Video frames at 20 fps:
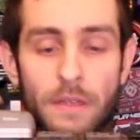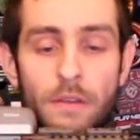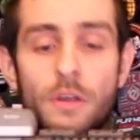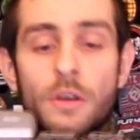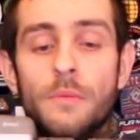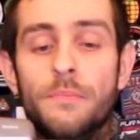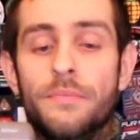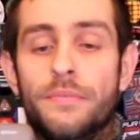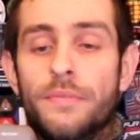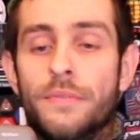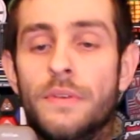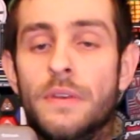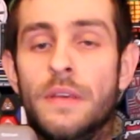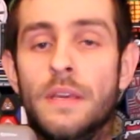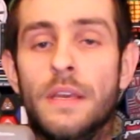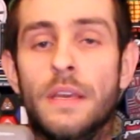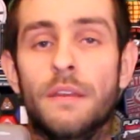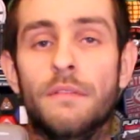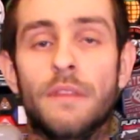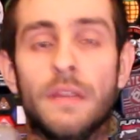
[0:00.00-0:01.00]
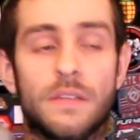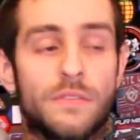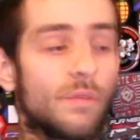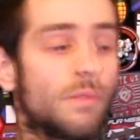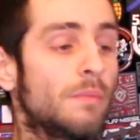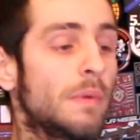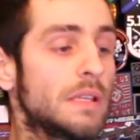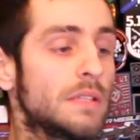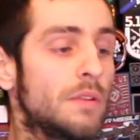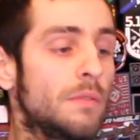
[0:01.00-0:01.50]
Hop,
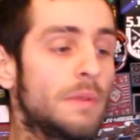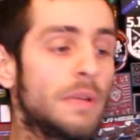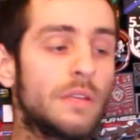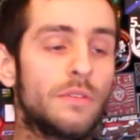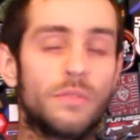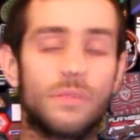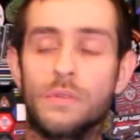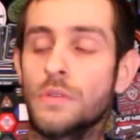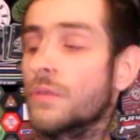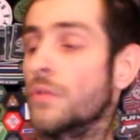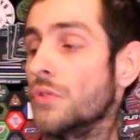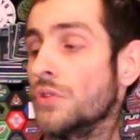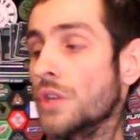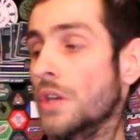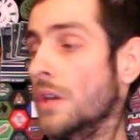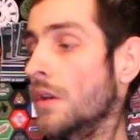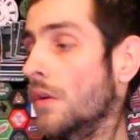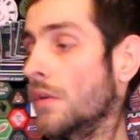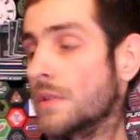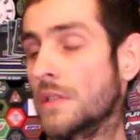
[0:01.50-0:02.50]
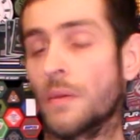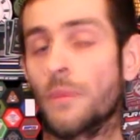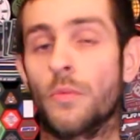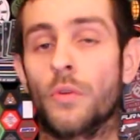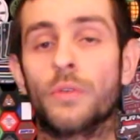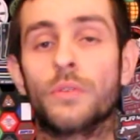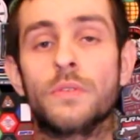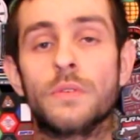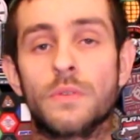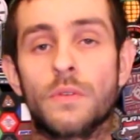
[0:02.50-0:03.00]
Version max 2012 que j'ai
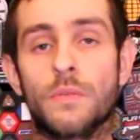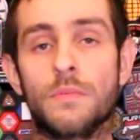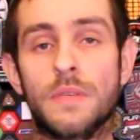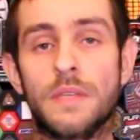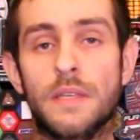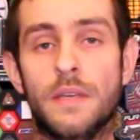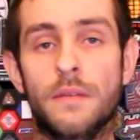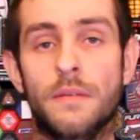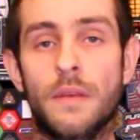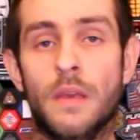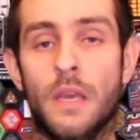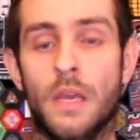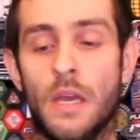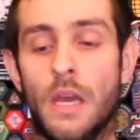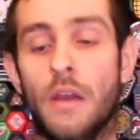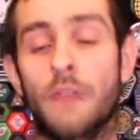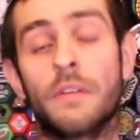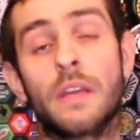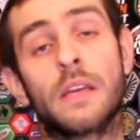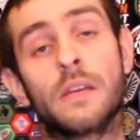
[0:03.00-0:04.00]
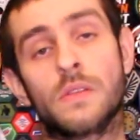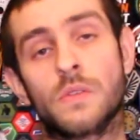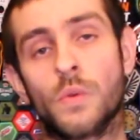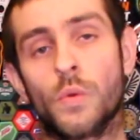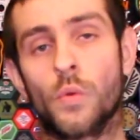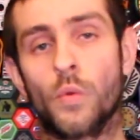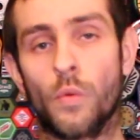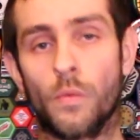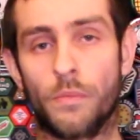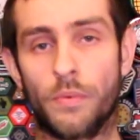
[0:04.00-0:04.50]
entièrement customisée avec un
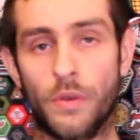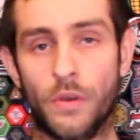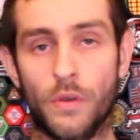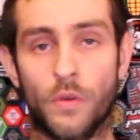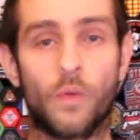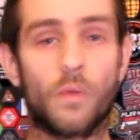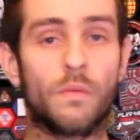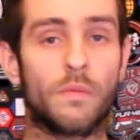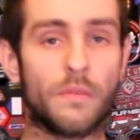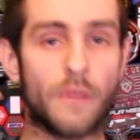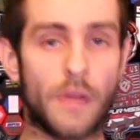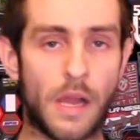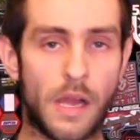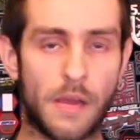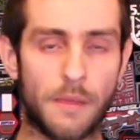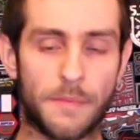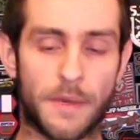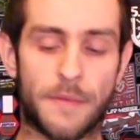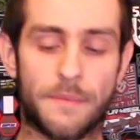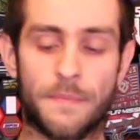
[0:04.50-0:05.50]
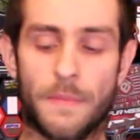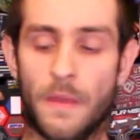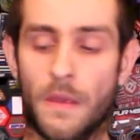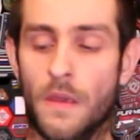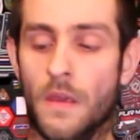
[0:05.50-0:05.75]
second hopper qu'on verra après.